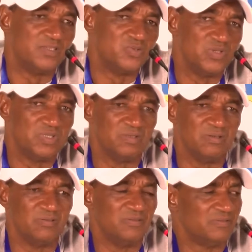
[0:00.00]
suite
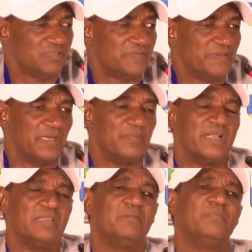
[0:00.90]
et on, s'est fait
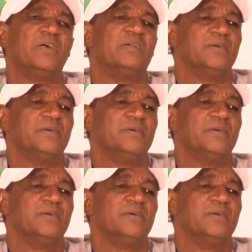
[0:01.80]
reprendre par